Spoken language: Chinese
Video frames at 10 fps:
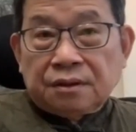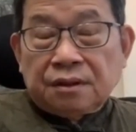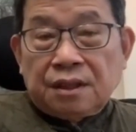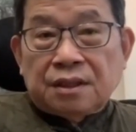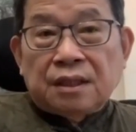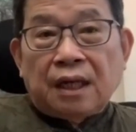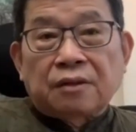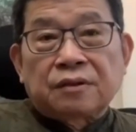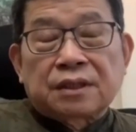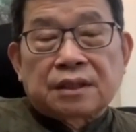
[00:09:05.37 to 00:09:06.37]
第四，爱
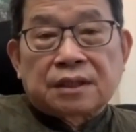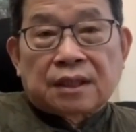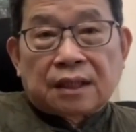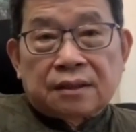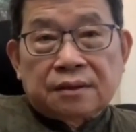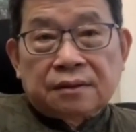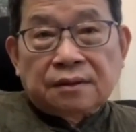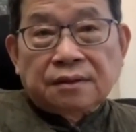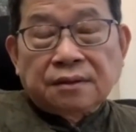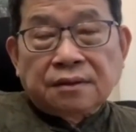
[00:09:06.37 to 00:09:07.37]
国者治道。
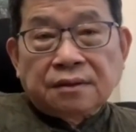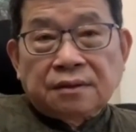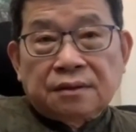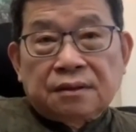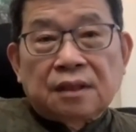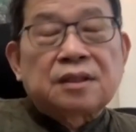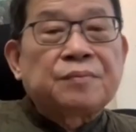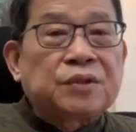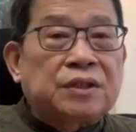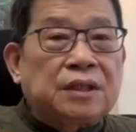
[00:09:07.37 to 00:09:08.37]
那这
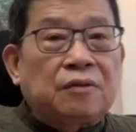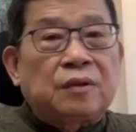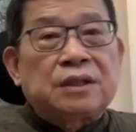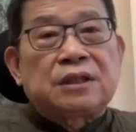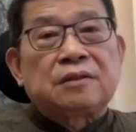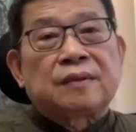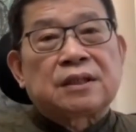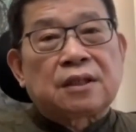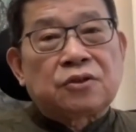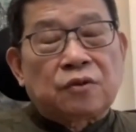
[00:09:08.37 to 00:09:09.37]
不是一国一制吗？这
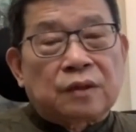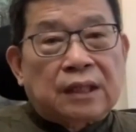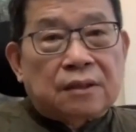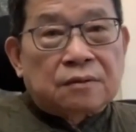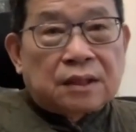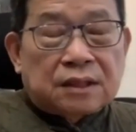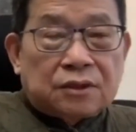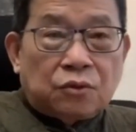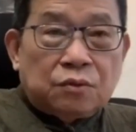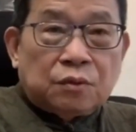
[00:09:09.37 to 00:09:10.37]
跟中国大陆的
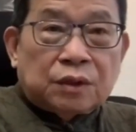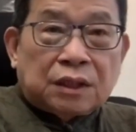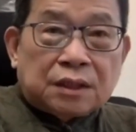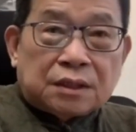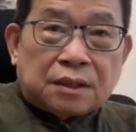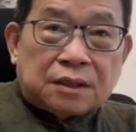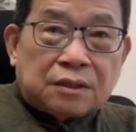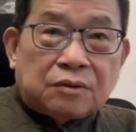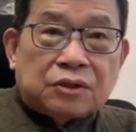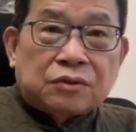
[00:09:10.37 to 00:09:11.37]
中国特色的社
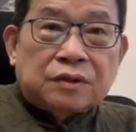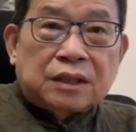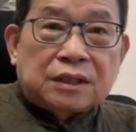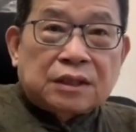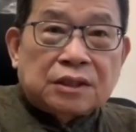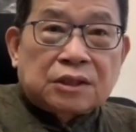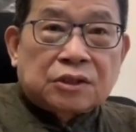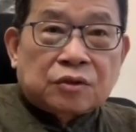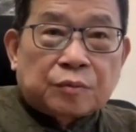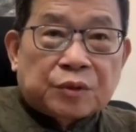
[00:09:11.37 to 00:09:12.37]
会主义的政治制
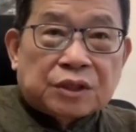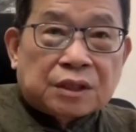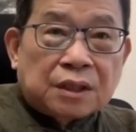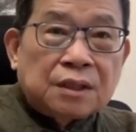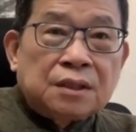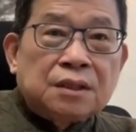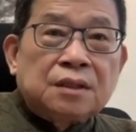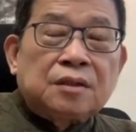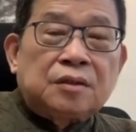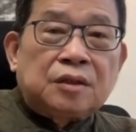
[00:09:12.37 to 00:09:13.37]
度不是，
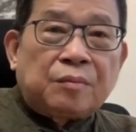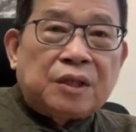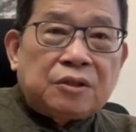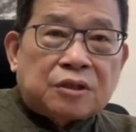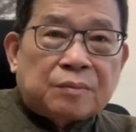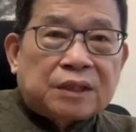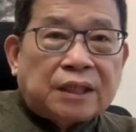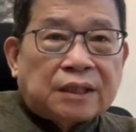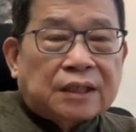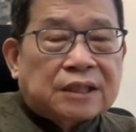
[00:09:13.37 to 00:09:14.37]
也没有什么
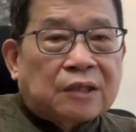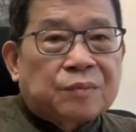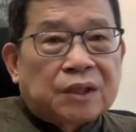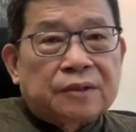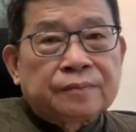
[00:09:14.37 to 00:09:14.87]
太大差别。